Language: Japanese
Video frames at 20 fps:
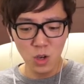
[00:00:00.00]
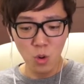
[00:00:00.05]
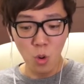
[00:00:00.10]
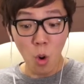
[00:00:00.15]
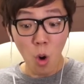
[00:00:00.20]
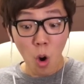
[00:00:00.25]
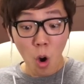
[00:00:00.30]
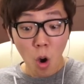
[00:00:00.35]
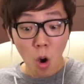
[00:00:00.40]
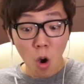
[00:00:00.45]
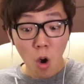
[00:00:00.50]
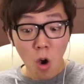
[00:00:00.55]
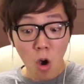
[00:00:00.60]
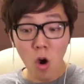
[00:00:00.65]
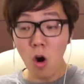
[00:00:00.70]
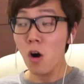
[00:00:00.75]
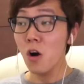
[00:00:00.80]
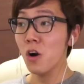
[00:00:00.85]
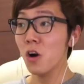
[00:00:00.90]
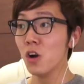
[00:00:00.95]

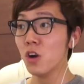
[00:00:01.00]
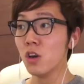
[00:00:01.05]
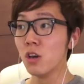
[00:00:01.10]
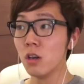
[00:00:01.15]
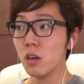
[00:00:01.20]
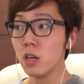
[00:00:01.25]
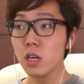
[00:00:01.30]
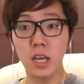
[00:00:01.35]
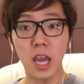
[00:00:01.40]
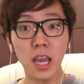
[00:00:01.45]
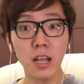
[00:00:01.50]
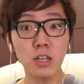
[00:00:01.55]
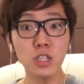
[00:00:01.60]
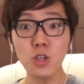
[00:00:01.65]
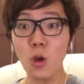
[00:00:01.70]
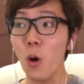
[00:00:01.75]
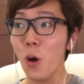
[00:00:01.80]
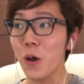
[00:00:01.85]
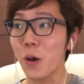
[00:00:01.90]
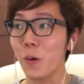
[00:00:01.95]
おお、いける
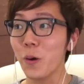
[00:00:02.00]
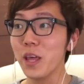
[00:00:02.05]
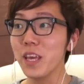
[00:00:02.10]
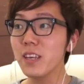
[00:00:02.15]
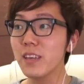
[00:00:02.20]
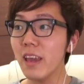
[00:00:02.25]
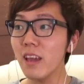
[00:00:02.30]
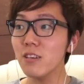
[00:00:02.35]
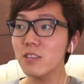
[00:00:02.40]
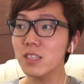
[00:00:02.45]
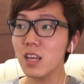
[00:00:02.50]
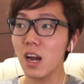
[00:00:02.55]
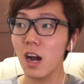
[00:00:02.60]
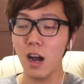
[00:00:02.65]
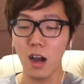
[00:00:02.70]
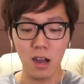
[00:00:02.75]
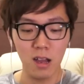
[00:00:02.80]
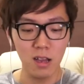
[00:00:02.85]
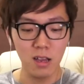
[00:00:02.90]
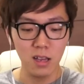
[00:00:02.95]
ぞこれ、これいけるじゃ
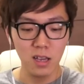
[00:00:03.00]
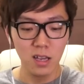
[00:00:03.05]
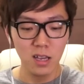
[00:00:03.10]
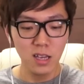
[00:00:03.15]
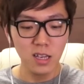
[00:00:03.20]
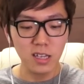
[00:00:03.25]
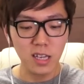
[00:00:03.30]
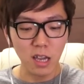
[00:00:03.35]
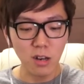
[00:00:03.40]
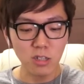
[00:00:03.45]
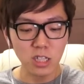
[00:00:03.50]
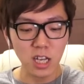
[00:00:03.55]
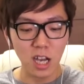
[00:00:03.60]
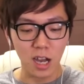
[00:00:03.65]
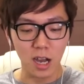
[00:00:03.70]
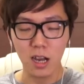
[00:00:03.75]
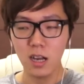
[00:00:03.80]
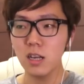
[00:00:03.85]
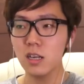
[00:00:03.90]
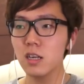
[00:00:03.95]
ん、いけるじゃ
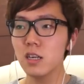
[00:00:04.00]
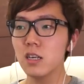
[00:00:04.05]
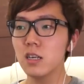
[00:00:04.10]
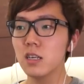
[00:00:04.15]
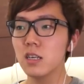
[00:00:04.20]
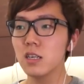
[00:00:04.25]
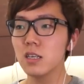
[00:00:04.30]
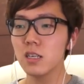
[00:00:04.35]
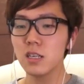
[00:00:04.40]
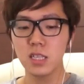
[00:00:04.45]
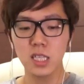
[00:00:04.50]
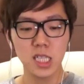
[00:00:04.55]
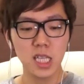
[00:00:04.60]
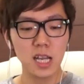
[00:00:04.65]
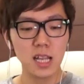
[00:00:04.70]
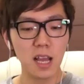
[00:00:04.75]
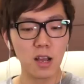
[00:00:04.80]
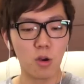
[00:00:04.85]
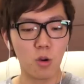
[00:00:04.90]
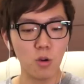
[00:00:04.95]
ん。
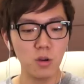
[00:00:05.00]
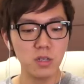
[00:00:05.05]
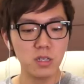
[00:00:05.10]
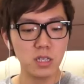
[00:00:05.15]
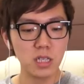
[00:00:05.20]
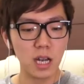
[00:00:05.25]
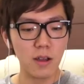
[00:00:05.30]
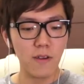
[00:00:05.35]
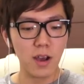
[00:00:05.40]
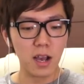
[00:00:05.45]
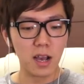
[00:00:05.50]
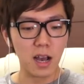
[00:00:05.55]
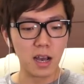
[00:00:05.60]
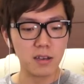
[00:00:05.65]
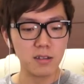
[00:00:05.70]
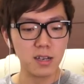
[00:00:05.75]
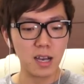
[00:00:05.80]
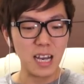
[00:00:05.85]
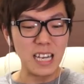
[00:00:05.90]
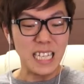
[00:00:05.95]
ただこいつらは
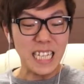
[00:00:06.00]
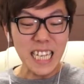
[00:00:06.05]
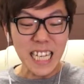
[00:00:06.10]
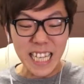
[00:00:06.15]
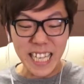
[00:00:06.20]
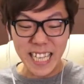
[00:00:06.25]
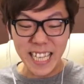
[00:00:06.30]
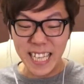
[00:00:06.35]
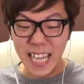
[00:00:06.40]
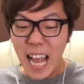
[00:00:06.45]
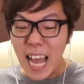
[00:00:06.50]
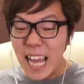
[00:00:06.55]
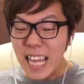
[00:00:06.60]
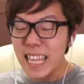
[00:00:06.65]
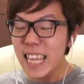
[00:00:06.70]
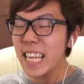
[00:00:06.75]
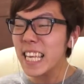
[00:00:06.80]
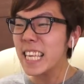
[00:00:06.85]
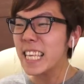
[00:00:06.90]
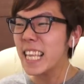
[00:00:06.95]
角がいち
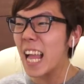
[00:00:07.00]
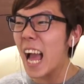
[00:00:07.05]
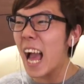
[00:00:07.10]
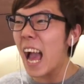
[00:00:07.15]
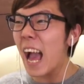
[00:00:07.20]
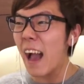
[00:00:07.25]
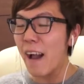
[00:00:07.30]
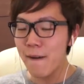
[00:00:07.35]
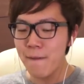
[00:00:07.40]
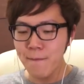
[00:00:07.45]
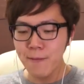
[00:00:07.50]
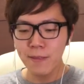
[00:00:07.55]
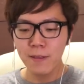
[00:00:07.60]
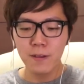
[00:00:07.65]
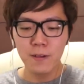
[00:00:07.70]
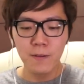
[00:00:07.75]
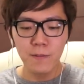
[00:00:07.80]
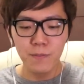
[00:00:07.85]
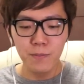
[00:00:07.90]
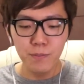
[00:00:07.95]
ターンできた。
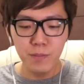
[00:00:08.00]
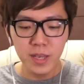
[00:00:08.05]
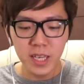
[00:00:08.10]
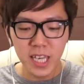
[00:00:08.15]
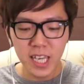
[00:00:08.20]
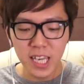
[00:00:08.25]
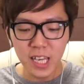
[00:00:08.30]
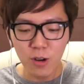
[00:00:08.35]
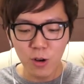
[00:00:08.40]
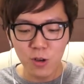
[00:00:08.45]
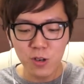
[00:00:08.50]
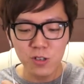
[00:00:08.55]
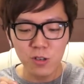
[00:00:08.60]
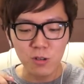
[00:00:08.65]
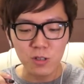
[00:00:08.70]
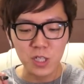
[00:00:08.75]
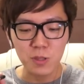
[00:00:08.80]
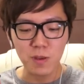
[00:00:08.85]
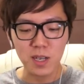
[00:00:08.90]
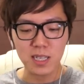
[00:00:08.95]
右
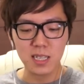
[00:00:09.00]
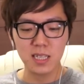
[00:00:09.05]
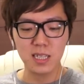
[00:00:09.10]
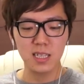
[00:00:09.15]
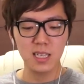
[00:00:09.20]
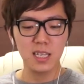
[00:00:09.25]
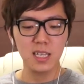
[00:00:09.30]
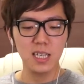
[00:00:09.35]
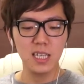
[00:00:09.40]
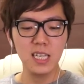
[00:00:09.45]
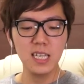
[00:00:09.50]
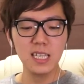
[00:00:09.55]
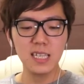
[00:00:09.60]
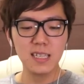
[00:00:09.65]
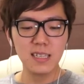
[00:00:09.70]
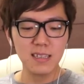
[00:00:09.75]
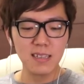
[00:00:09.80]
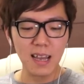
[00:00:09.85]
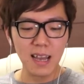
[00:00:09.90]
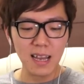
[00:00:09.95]
ロックオンします。いち
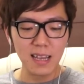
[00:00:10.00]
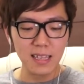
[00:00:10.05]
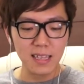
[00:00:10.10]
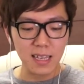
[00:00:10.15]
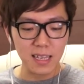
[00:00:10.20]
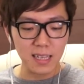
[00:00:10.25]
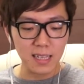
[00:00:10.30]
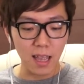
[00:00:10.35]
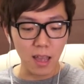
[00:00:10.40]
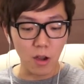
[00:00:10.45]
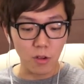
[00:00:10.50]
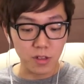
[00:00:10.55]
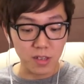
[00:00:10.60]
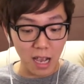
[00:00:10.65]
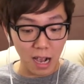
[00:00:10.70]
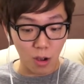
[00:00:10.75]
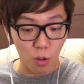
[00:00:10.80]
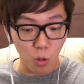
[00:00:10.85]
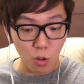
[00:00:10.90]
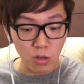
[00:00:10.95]
ターンできたよ。て
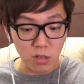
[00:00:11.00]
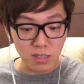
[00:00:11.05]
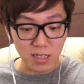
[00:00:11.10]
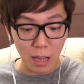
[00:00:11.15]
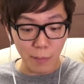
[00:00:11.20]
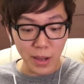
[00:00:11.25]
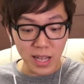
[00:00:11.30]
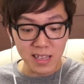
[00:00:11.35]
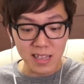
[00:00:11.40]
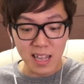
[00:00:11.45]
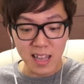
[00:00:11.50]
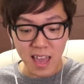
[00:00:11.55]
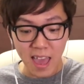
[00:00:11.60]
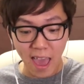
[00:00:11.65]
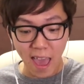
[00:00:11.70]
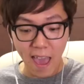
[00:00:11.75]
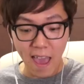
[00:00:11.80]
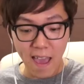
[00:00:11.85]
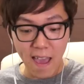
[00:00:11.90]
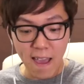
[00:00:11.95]
か悟空溜まって
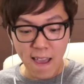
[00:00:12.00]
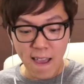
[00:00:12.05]
ね。